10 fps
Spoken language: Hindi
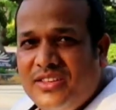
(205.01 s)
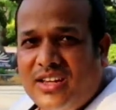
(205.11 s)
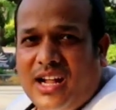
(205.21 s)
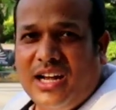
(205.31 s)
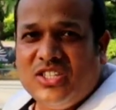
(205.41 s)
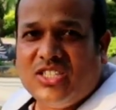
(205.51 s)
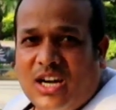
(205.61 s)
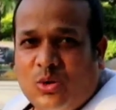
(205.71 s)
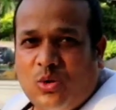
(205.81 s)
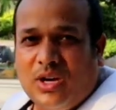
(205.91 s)
ये गाड़ी
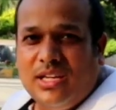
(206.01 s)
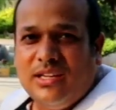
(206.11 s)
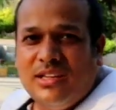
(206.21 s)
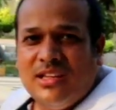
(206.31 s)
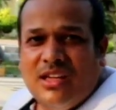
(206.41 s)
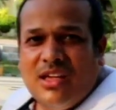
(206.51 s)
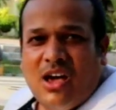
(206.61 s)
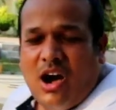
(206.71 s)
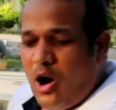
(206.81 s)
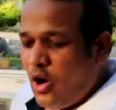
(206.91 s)
स्टार्ट हो
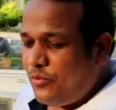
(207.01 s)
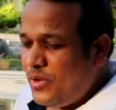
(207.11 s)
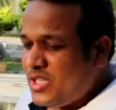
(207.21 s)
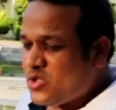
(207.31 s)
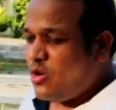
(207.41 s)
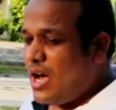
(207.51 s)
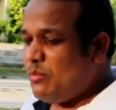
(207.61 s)
गई और फिर इसको